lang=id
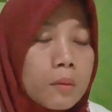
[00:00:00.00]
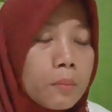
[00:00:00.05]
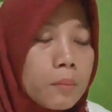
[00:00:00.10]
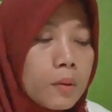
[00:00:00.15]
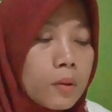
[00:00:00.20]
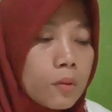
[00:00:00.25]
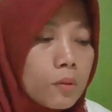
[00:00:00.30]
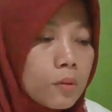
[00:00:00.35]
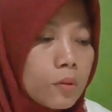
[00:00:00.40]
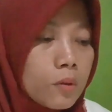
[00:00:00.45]

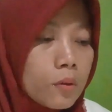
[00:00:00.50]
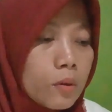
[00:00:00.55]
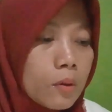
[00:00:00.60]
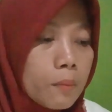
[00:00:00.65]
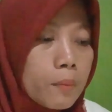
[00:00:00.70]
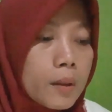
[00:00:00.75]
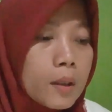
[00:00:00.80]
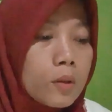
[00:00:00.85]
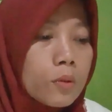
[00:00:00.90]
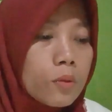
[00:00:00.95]

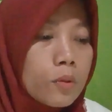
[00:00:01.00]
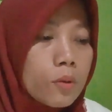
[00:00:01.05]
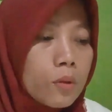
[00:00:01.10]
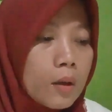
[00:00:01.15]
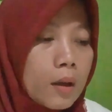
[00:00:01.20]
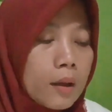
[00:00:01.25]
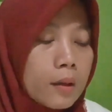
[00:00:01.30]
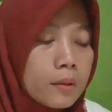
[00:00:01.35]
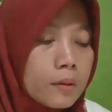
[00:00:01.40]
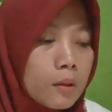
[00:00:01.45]
peluru peluru
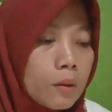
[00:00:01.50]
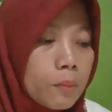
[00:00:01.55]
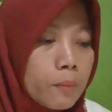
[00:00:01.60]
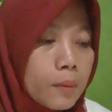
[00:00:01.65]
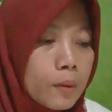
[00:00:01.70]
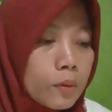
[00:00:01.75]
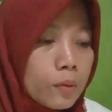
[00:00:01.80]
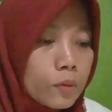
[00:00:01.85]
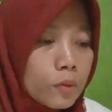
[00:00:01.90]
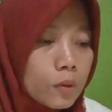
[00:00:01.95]
atau
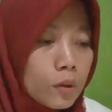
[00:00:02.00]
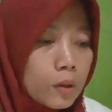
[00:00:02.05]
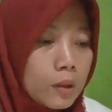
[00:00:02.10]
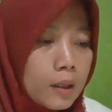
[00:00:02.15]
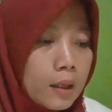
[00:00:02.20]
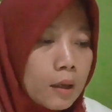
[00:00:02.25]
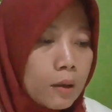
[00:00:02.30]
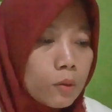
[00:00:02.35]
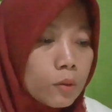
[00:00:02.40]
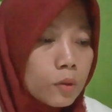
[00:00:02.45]
peluntur
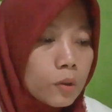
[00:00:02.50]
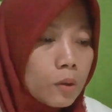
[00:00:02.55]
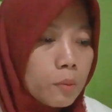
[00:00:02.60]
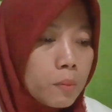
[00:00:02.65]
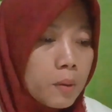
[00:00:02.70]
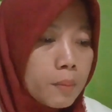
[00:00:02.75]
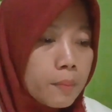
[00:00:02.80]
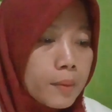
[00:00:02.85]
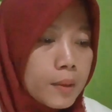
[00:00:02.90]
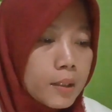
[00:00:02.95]
ya
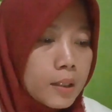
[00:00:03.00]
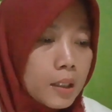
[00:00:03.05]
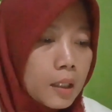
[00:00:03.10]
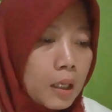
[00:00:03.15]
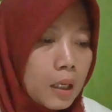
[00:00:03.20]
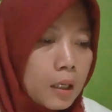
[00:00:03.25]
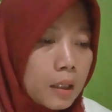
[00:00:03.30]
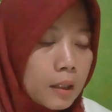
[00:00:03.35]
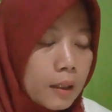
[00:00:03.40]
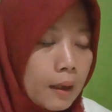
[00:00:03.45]
untuk
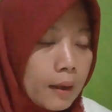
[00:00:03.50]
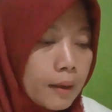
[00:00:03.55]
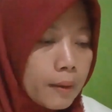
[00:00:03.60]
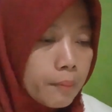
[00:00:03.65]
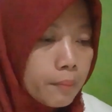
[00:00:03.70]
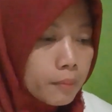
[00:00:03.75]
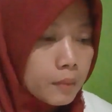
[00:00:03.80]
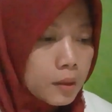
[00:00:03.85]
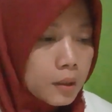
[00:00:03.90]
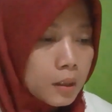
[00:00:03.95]
membersihkan
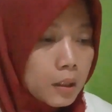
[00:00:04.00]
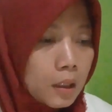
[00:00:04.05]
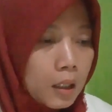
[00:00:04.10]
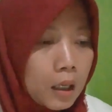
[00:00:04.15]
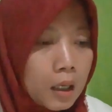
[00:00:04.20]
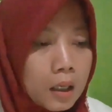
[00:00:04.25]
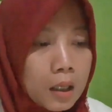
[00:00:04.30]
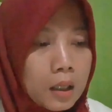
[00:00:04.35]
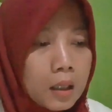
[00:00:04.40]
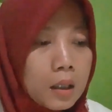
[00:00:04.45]
rahim.
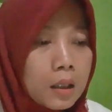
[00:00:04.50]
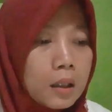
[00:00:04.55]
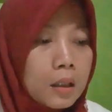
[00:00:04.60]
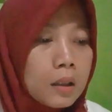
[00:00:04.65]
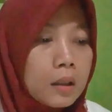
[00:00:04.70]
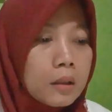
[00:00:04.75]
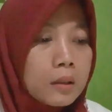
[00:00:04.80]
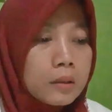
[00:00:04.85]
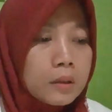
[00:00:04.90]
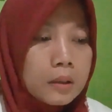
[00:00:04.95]
Jika
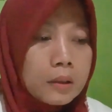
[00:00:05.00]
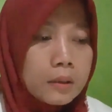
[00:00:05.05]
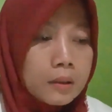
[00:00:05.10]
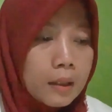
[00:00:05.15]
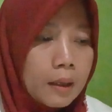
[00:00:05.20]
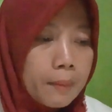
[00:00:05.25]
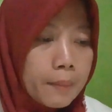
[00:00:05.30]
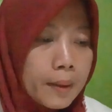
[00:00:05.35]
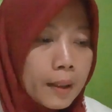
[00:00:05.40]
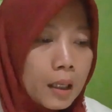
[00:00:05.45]

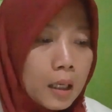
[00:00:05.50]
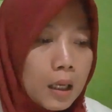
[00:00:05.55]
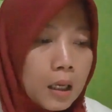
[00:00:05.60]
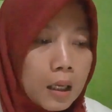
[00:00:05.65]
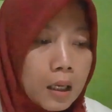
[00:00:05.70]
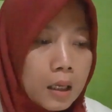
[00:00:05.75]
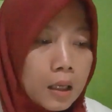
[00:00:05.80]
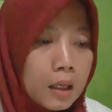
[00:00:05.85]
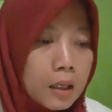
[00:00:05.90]
tidak maka